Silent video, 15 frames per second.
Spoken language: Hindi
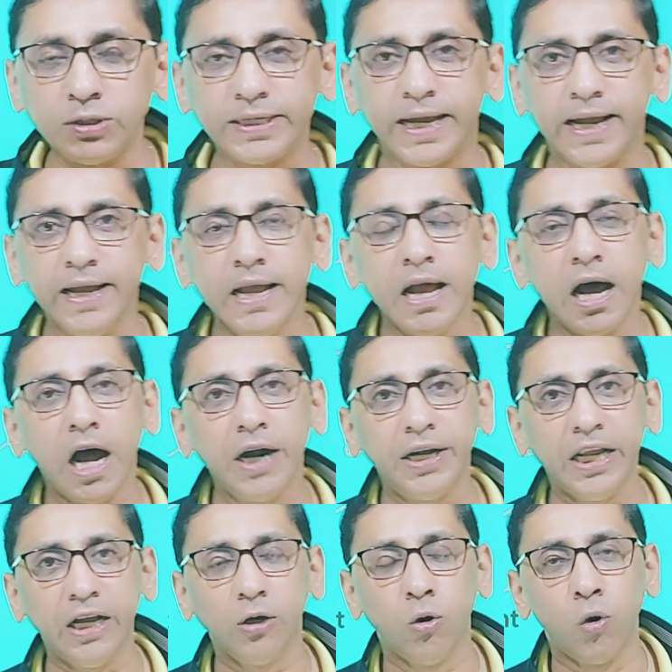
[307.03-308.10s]
रूल्स है
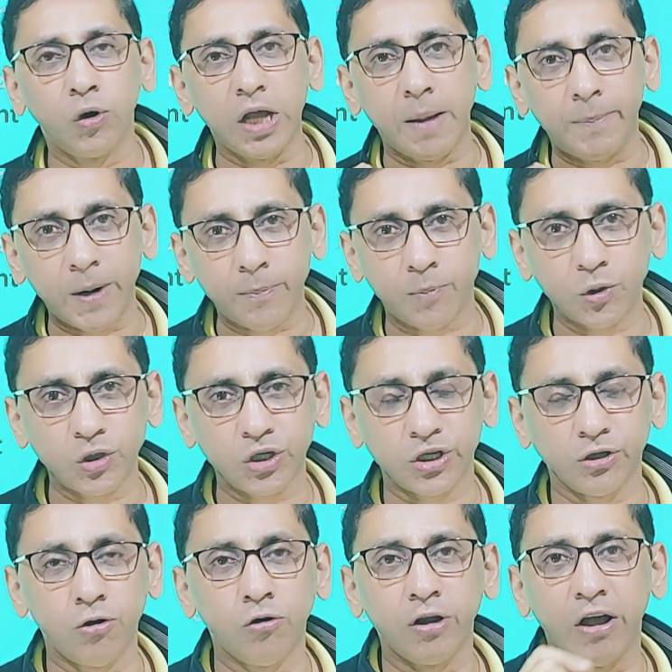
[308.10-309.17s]
आर्टिकल हो गया
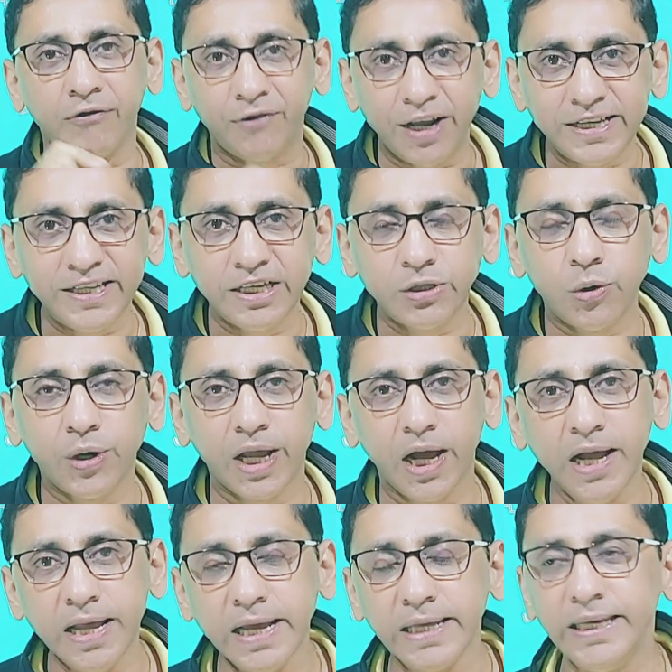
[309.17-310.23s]
प्रेपोजिशन हो गया फ्रेजिज हो
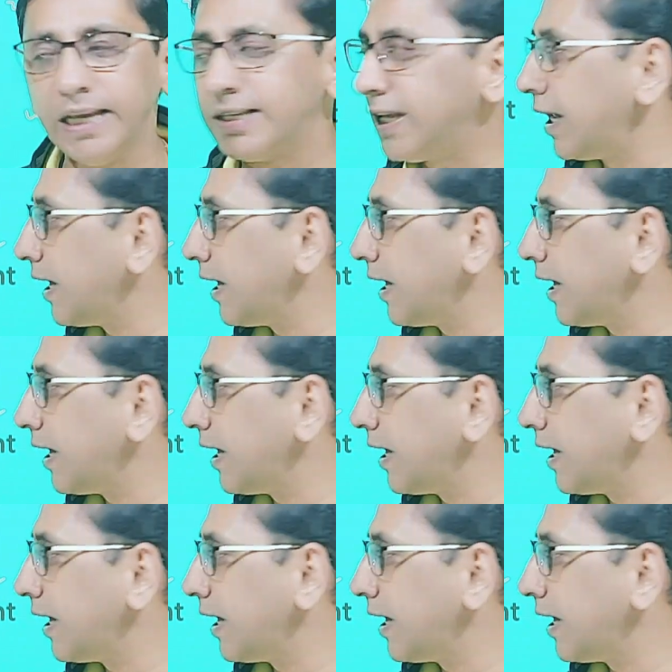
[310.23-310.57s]
गया ये